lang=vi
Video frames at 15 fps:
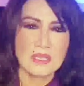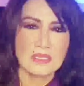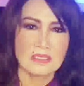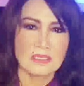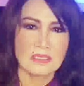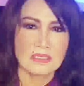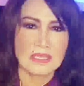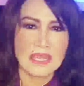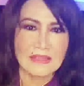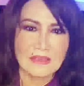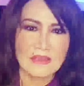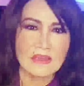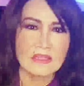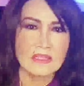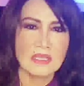ờ, các
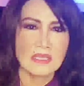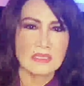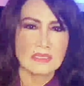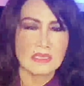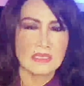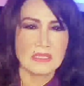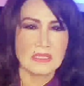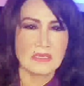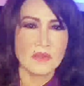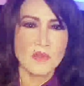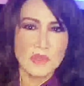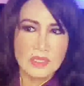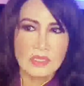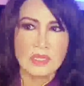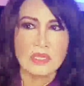nơi thì
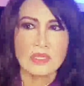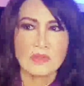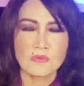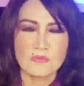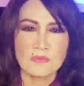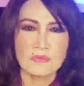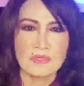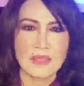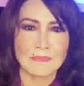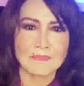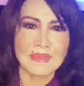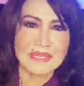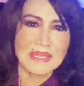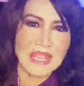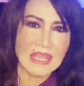đôi khi cũng gặp
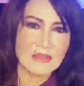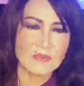ban nhạc